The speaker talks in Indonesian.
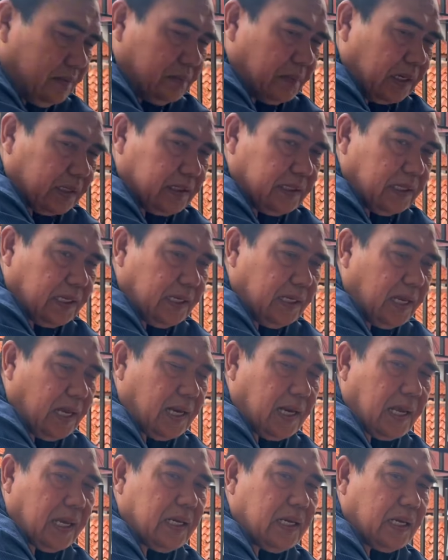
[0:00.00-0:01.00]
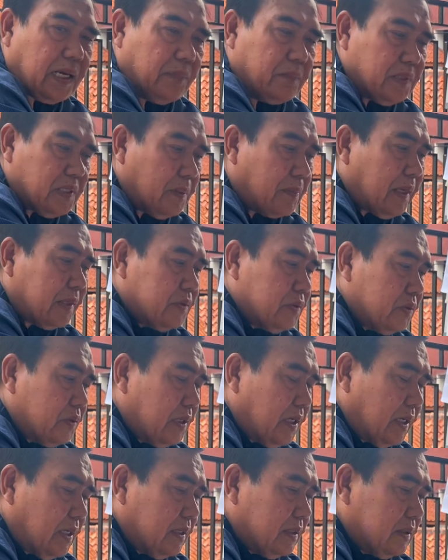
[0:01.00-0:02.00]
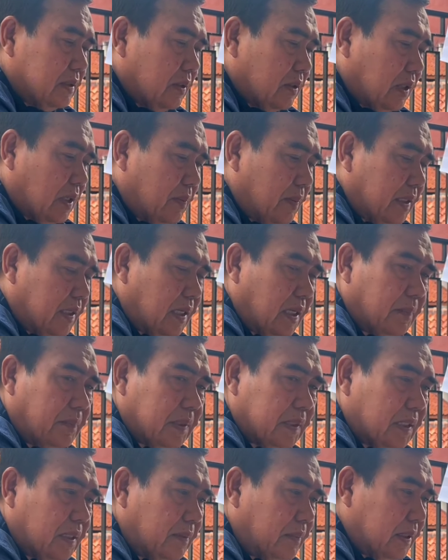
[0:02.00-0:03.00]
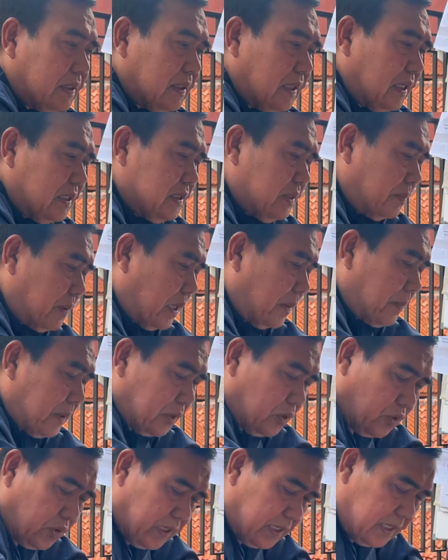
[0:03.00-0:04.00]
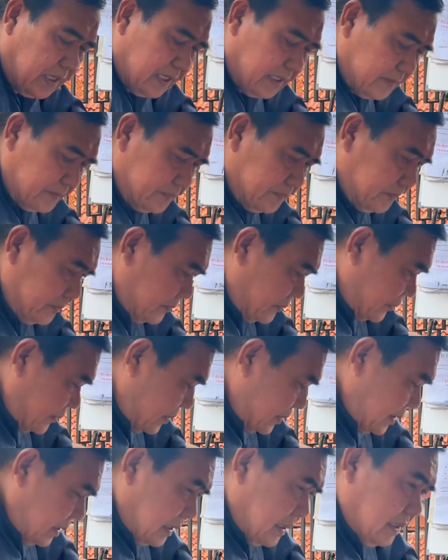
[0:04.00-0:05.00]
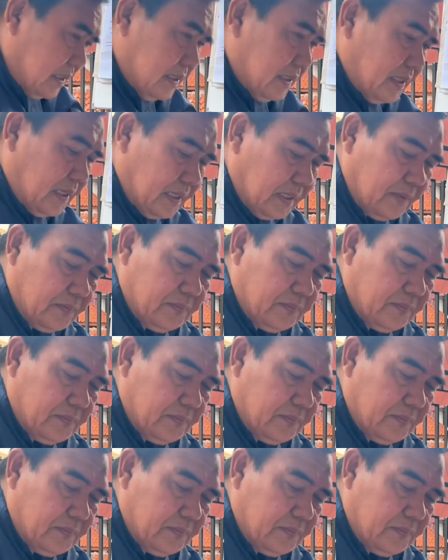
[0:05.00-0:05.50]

bakteri yang lain akan bisa masuk ya, terutama adalah bakteri-bakteri yang sifatnya patogen ya. Nah,